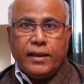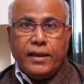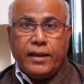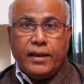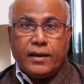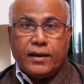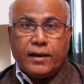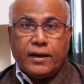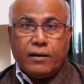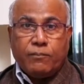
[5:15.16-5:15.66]
ఈ
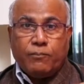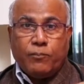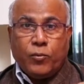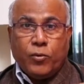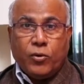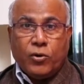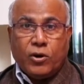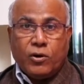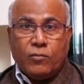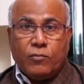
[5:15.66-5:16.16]

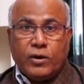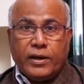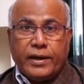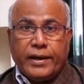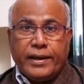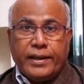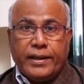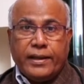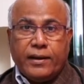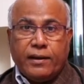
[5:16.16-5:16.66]
కర్పూరము
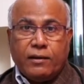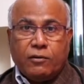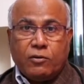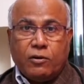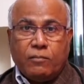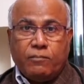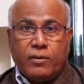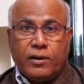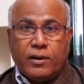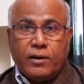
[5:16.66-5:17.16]
కరిగిన
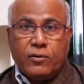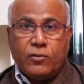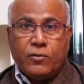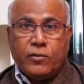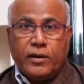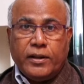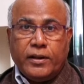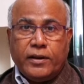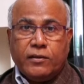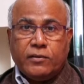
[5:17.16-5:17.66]
కొబ్బరి
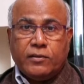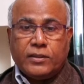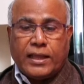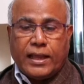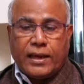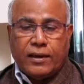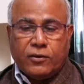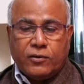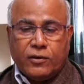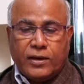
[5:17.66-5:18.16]
నూనెను
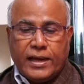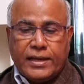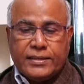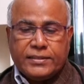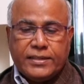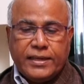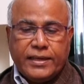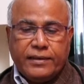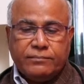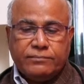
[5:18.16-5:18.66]
తలకు
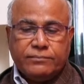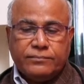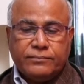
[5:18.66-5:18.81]
రాసి